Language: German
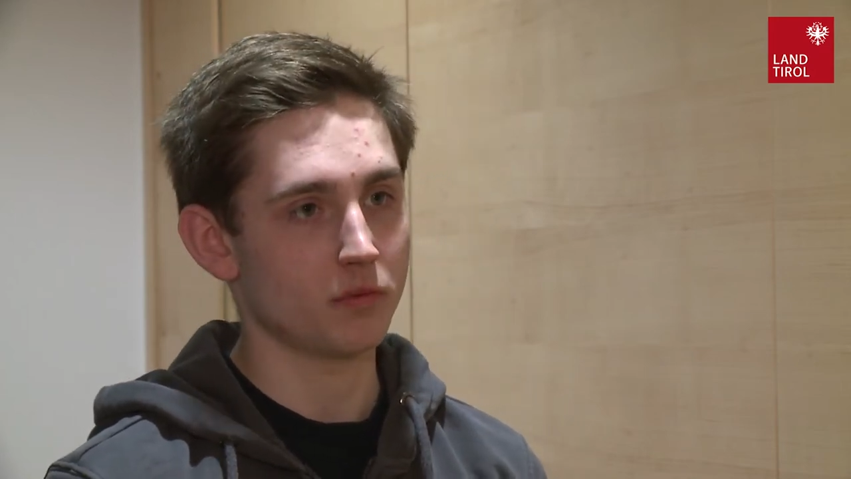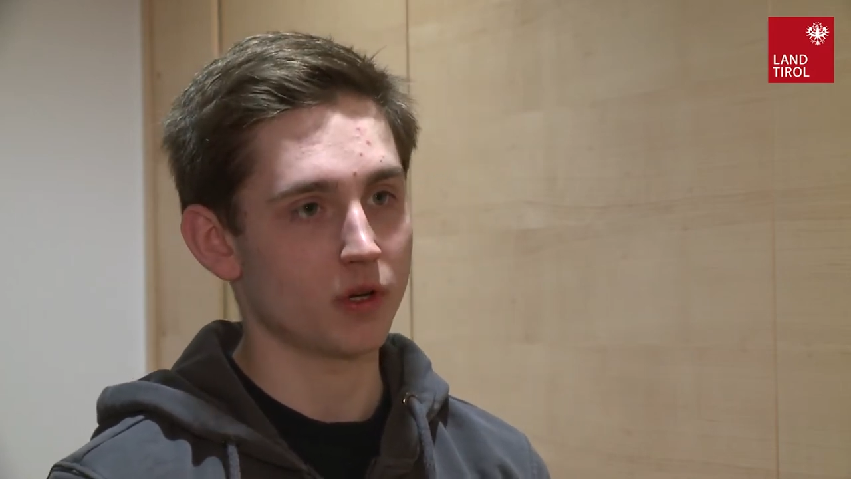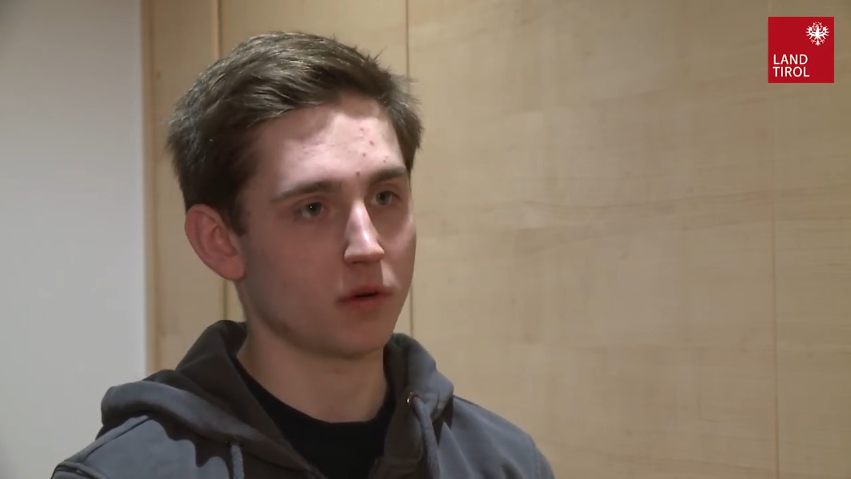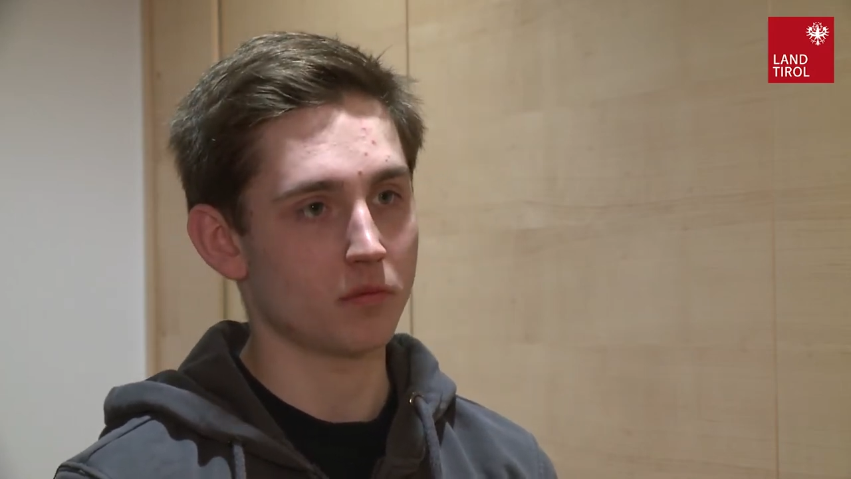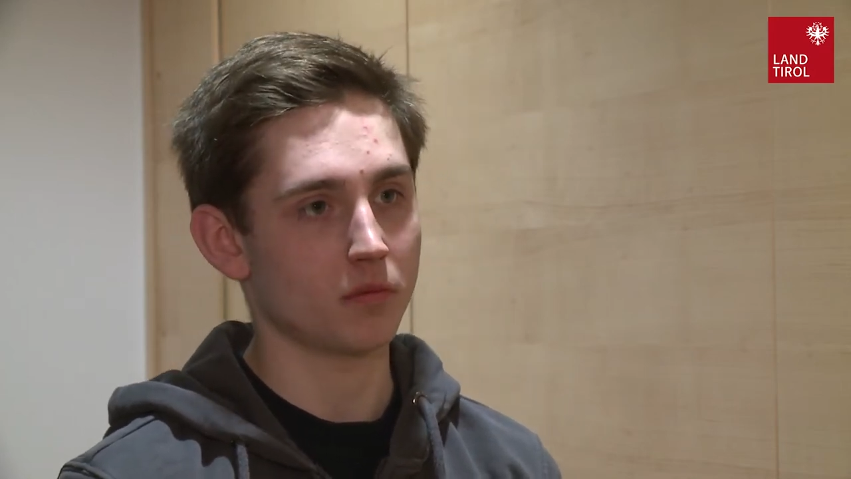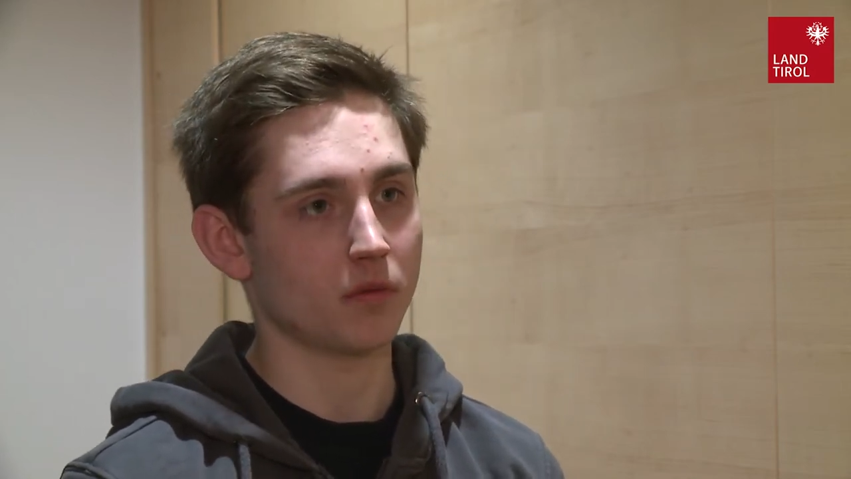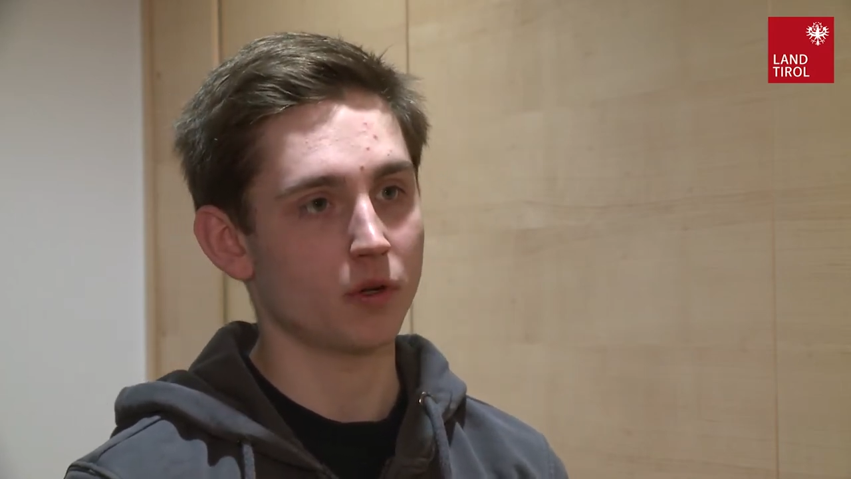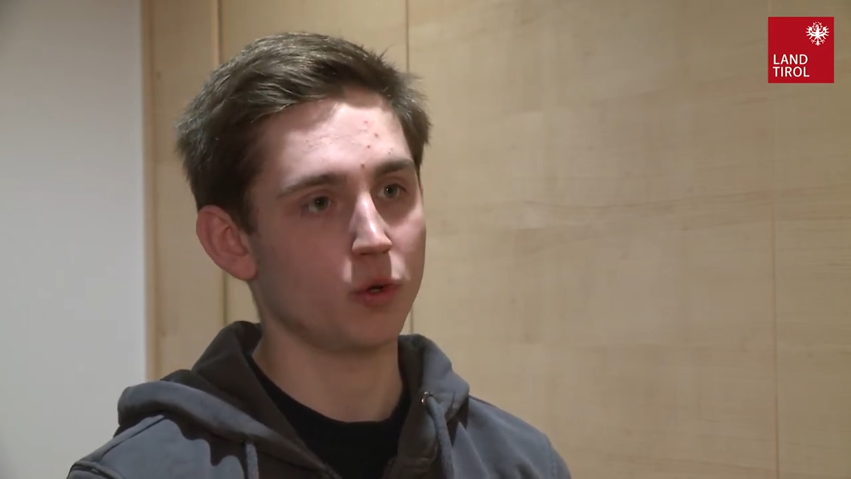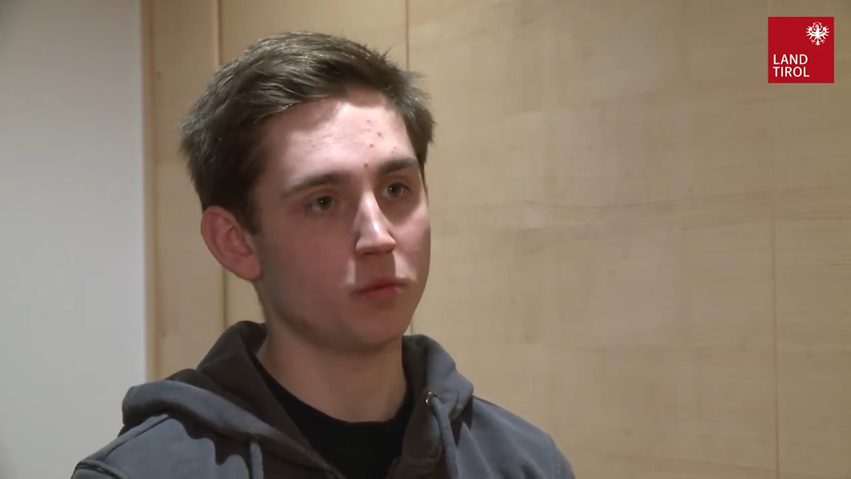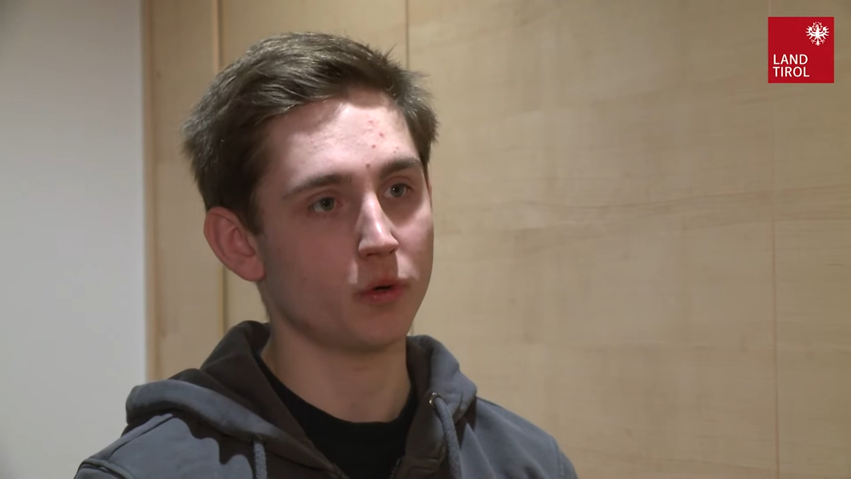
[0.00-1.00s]
wir haben
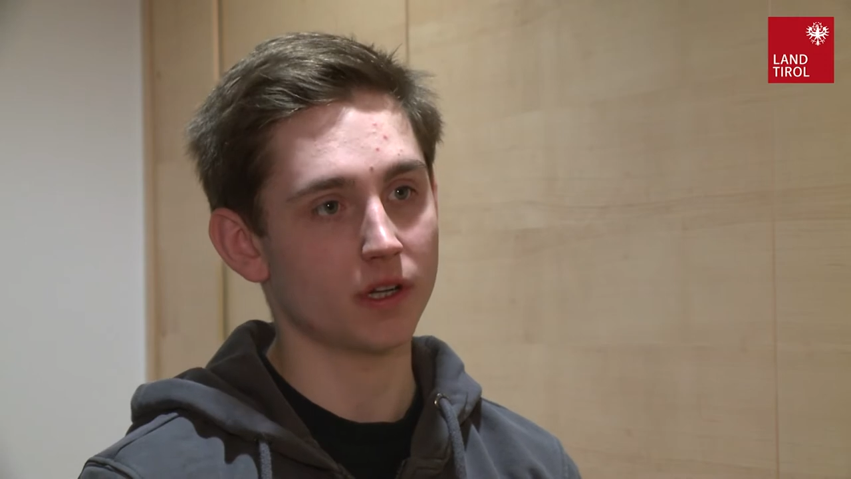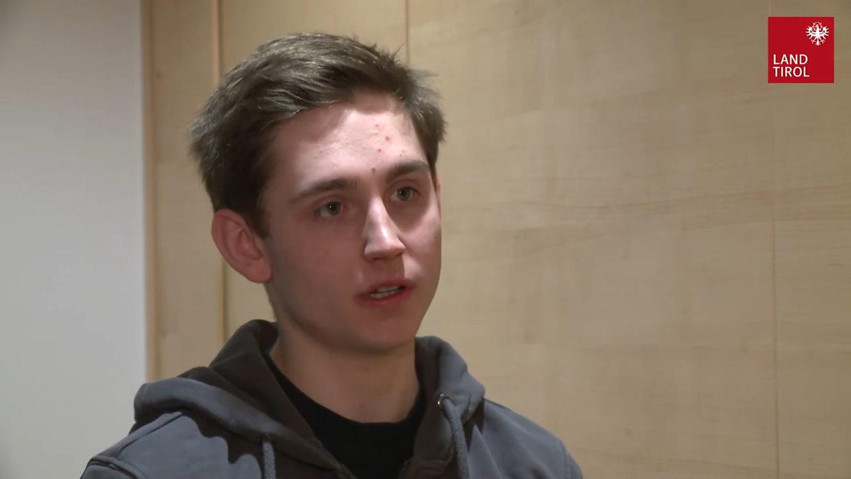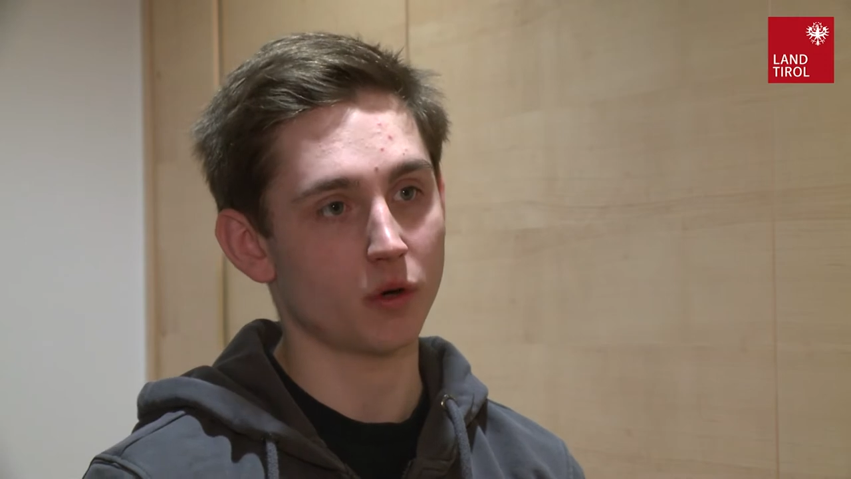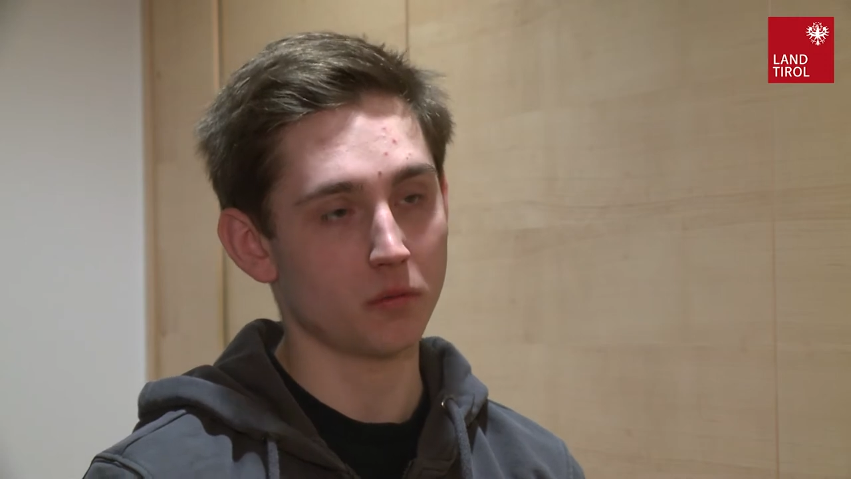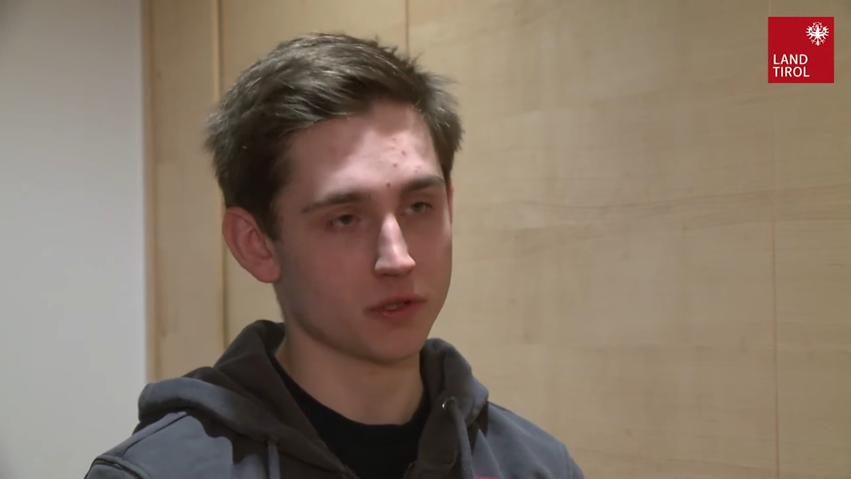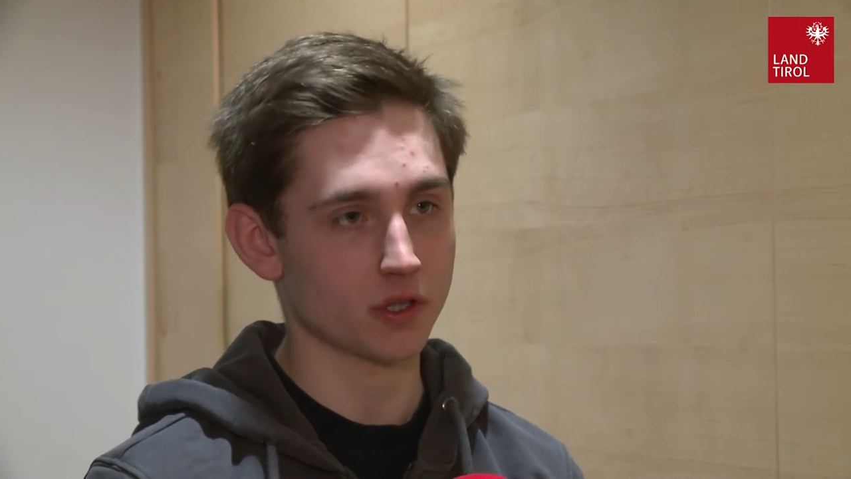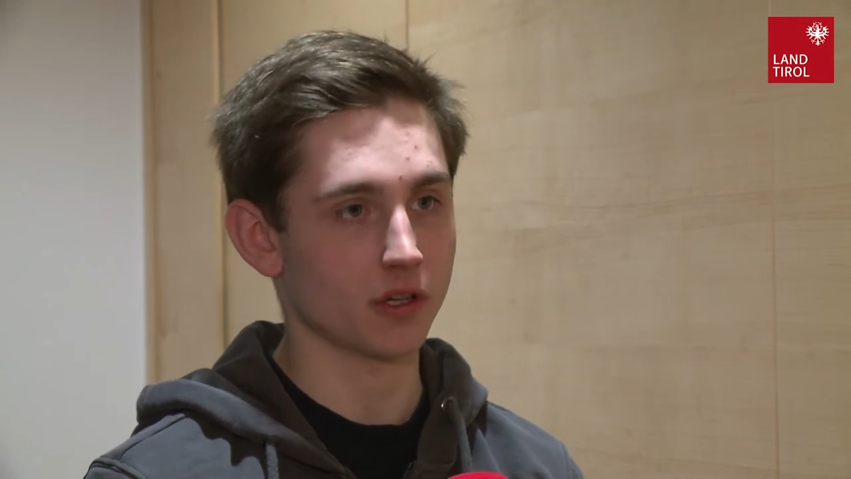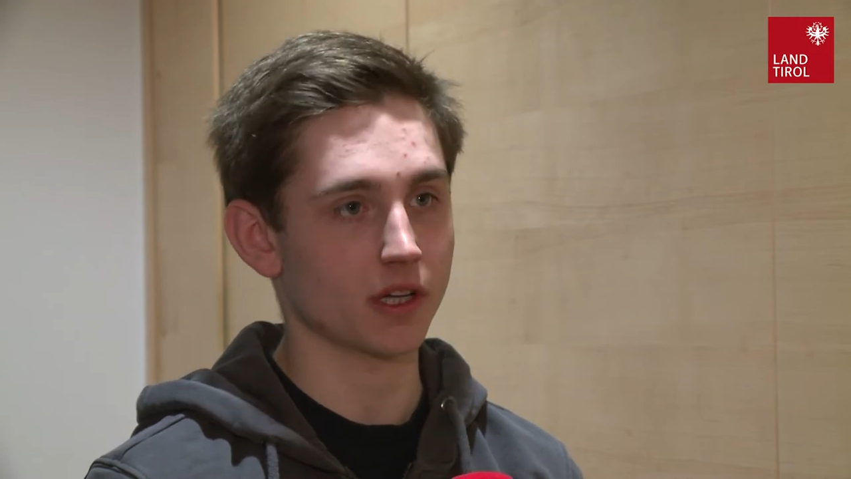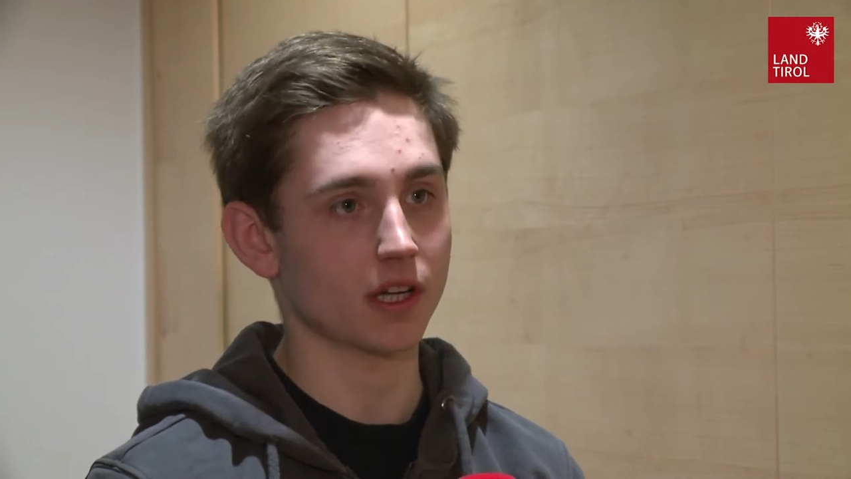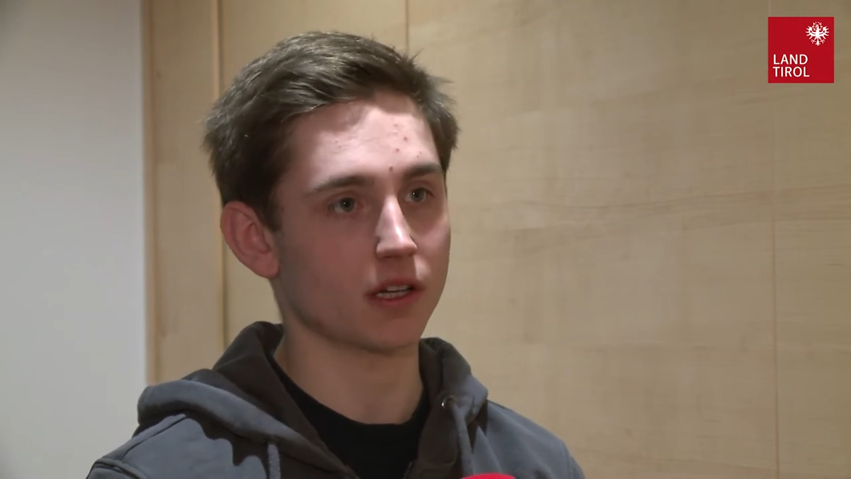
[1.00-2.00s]
Übungen
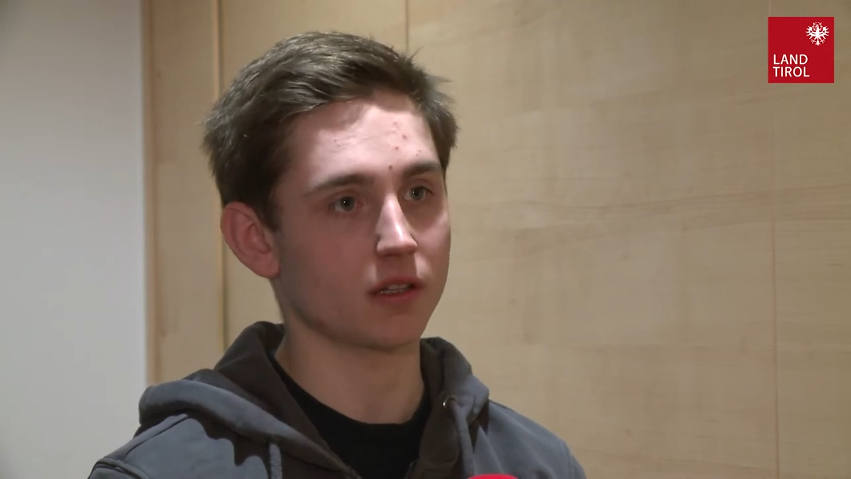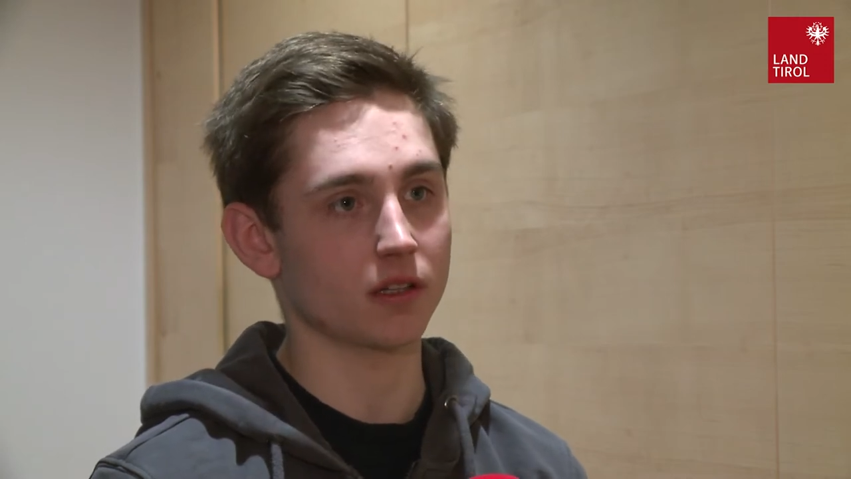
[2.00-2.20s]
abgesagt gekriegt,